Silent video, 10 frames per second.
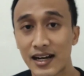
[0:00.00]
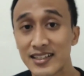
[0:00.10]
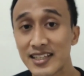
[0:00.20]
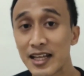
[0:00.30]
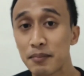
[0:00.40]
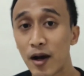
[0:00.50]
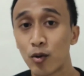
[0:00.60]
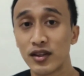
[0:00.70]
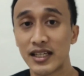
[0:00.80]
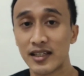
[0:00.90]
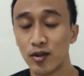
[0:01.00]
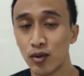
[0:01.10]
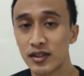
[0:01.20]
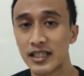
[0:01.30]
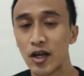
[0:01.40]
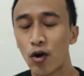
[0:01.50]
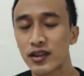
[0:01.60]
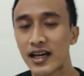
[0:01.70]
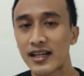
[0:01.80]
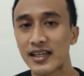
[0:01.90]
karena saat bangun tidur jadi
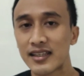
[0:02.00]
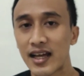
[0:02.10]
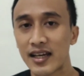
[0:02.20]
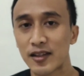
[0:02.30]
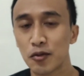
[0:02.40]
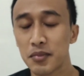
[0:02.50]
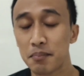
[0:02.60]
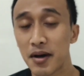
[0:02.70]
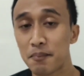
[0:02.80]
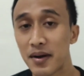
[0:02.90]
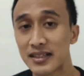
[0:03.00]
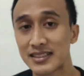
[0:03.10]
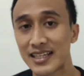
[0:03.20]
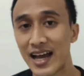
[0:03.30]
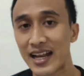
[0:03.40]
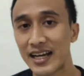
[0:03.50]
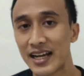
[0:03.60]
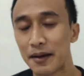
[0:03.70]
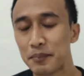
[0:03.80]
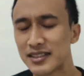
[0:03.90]
otak kita itu memang masih
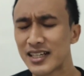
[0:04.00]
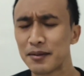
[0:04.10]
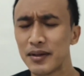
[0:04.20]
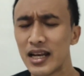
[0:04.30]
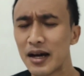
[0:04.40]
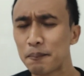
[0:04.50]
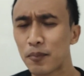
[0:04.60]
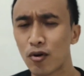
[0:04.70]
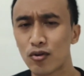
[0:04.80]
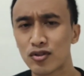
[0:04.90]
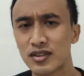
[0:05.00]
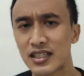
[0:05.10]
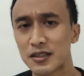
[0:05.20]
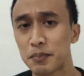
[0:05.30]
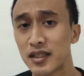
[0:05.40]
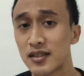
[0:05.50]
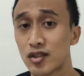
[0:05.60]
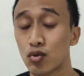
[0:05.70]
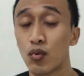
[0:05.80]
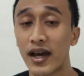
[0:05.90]
ada bisa dibilang proses
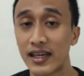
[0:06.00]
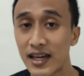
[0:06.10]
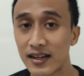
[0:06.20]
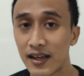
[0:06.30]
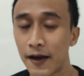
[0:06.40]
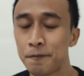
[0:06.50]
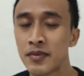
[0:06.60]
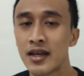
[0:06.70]
penyesuaian ya